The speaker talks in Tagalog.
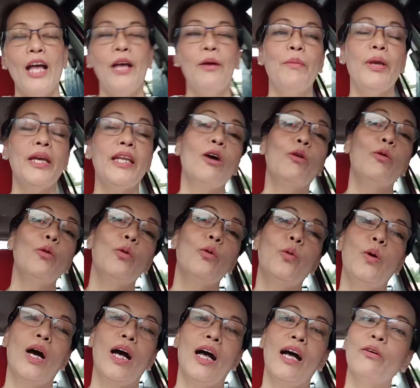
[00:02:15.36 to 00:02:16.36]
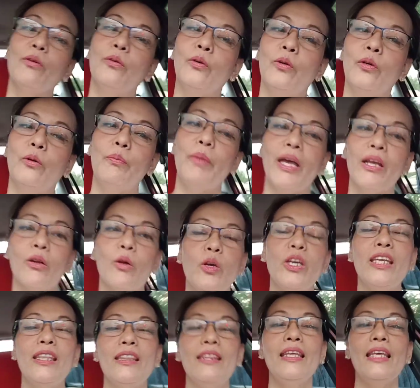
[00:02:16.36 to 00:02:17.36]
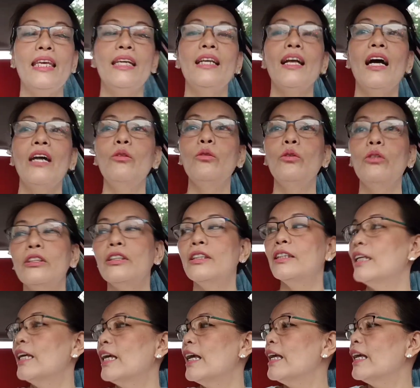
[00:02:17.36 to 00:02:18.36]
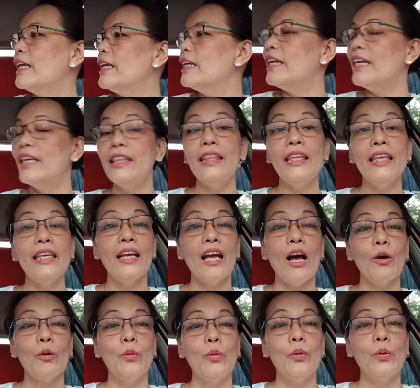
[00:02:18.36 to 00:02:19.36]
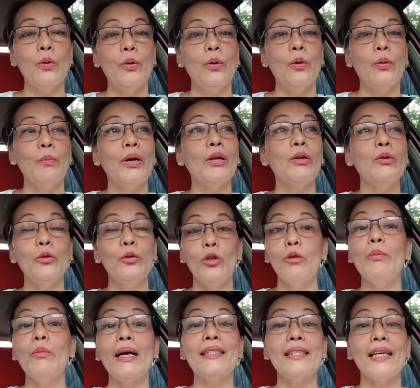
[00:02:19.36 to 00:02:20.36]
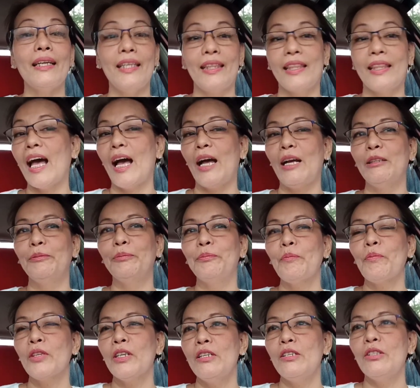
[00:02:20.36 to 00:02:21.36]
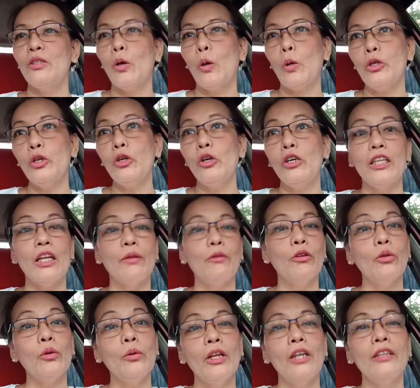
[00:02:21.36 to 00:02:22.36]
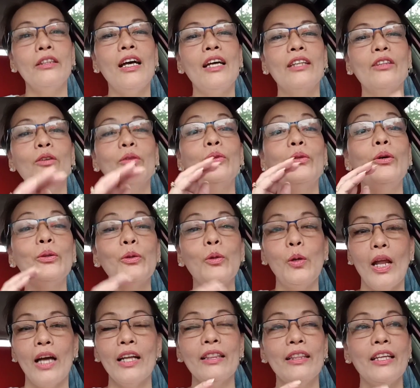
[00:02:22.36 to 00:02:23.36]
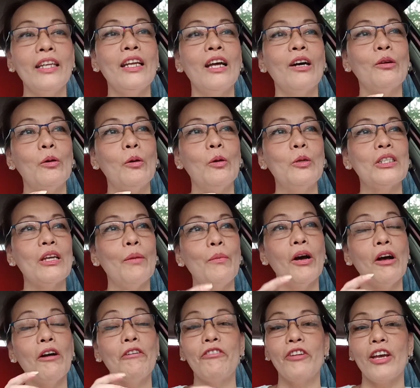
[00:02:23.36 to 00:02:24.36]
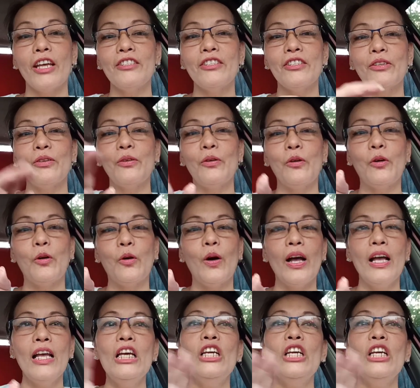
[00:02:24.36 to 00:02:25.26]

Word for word: May nakukuha ako, pero hindi ganun, hindi ako marunong magsalita. So yun, natutu natututo lang din ako sa mga friends ko.